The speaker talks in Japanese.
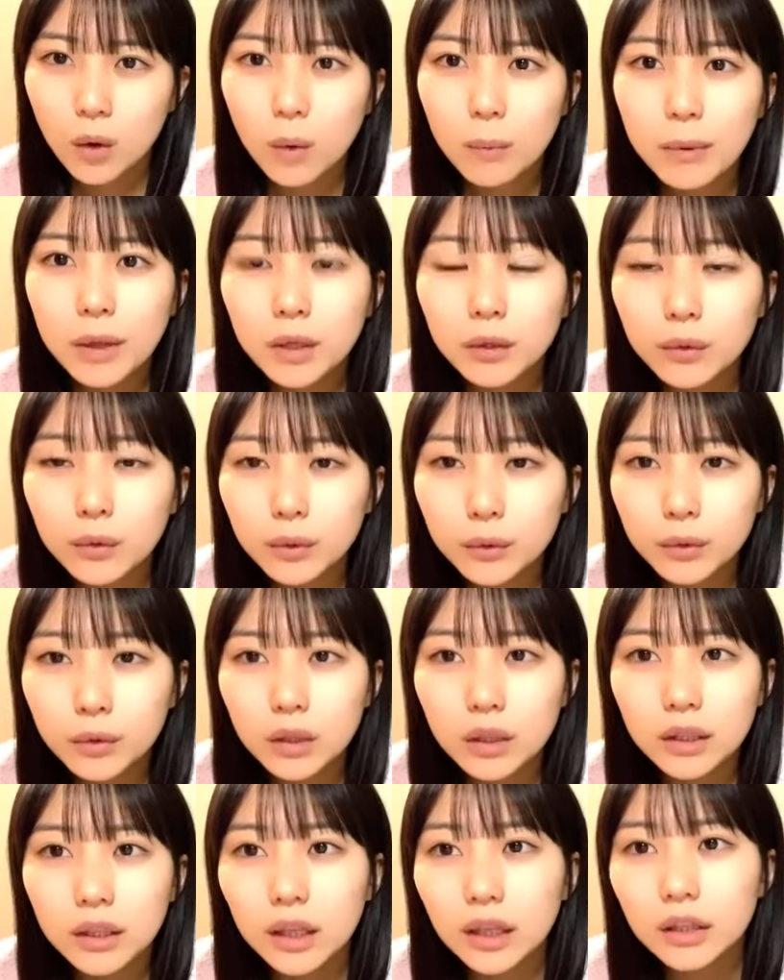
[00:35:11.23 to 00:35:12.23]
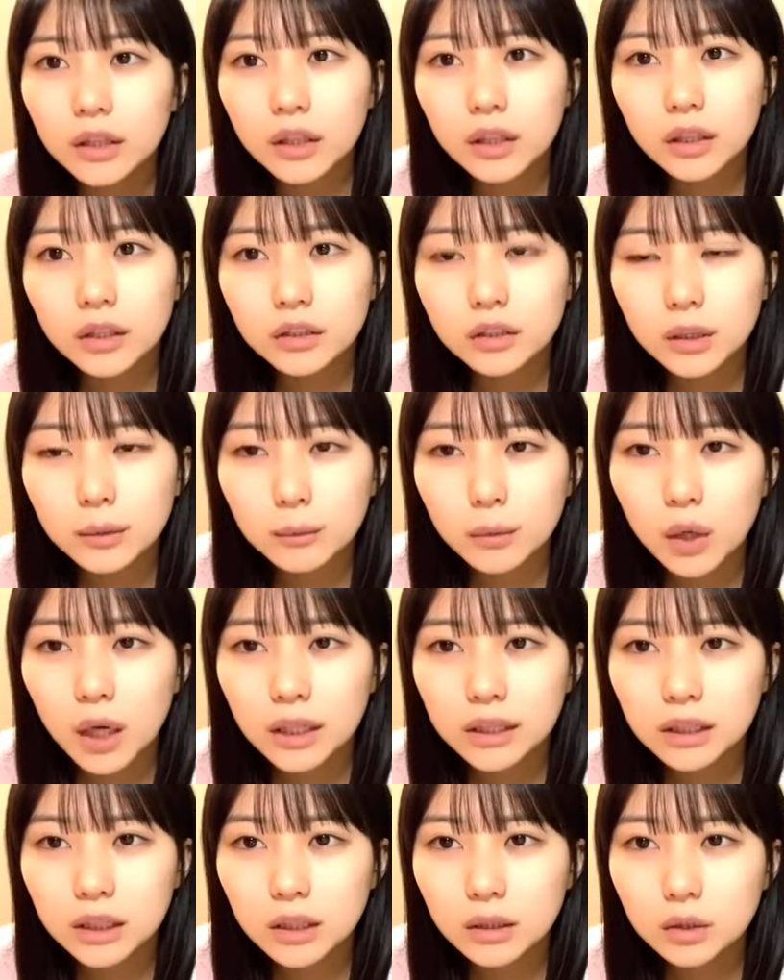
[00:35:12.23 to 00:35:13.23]
お弁当とかに入ってるやつはも
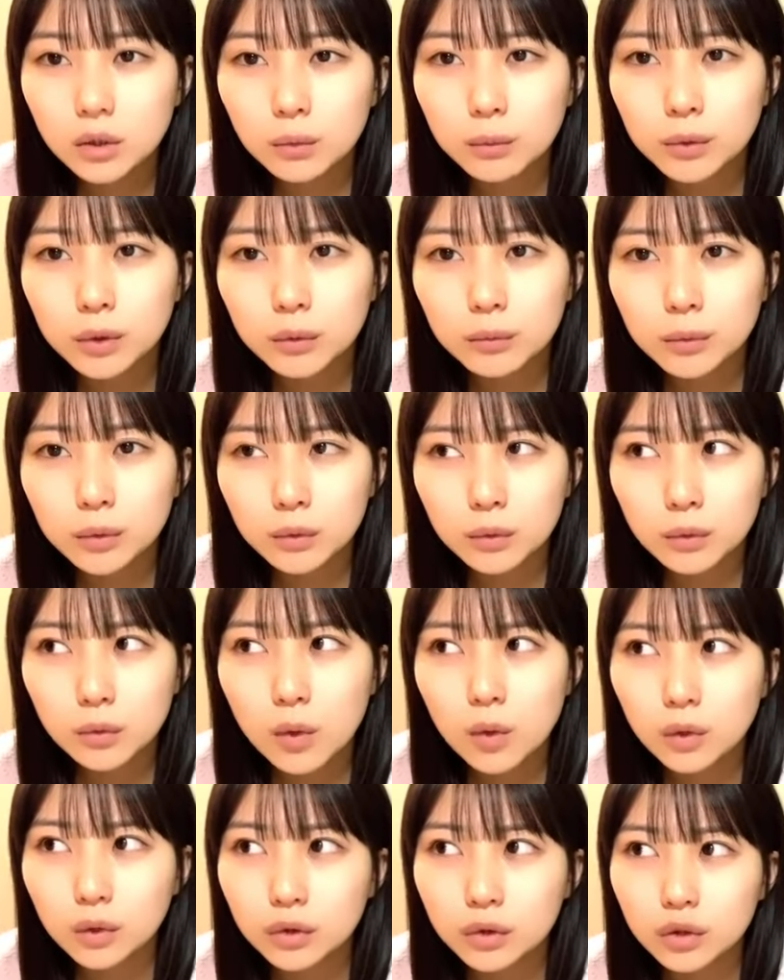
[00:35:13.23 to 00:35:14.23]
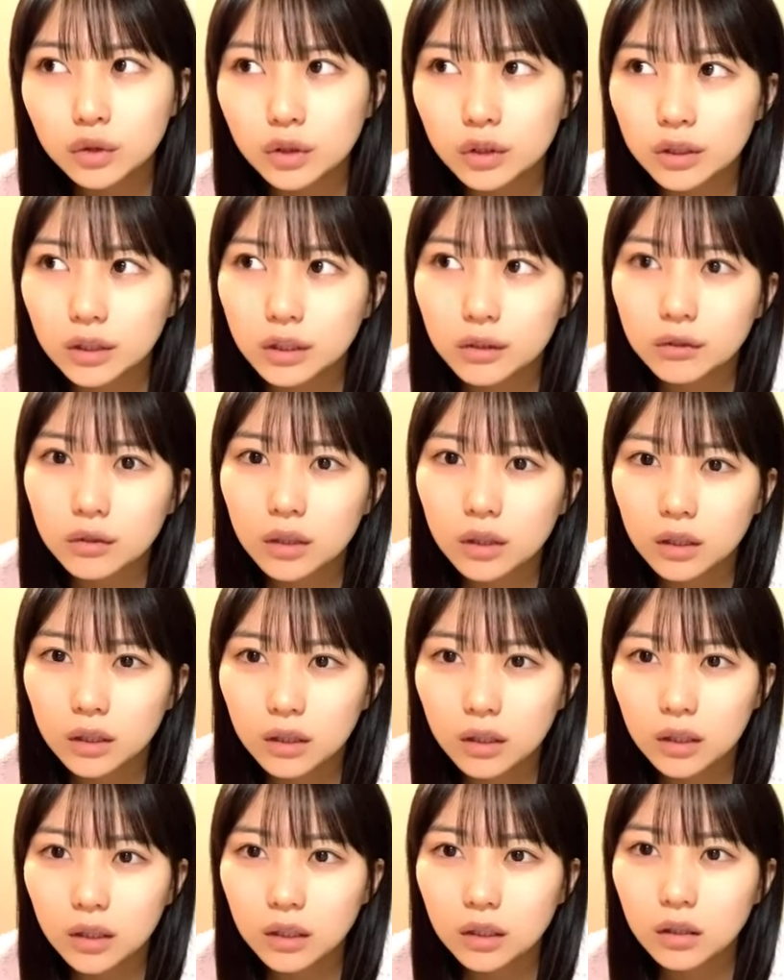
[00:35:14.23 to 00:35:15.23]
う味がそもそも濃くついてるか
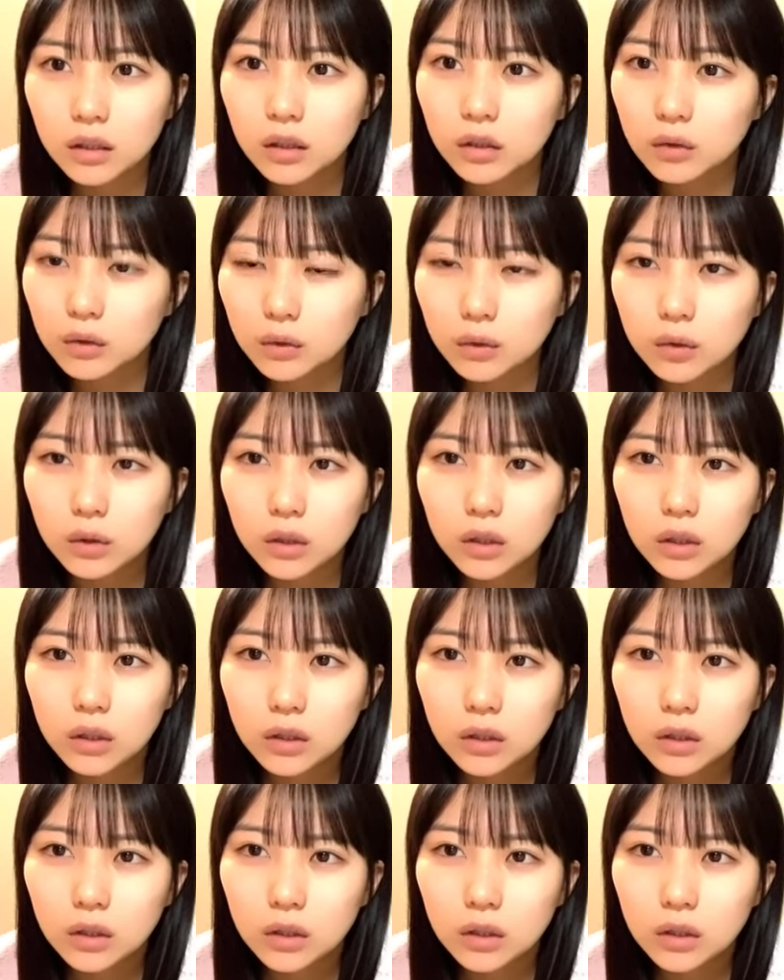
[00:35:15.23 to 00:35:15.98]
らあれだけど